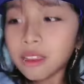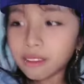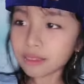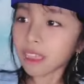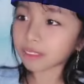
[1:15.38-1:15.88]

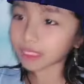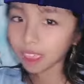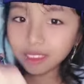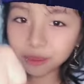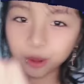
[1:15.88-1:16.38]
Santai
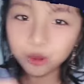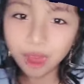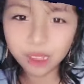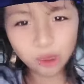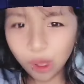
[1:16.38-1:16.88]
kan sama
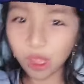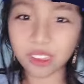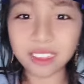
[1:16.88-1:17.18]
gue, aduh.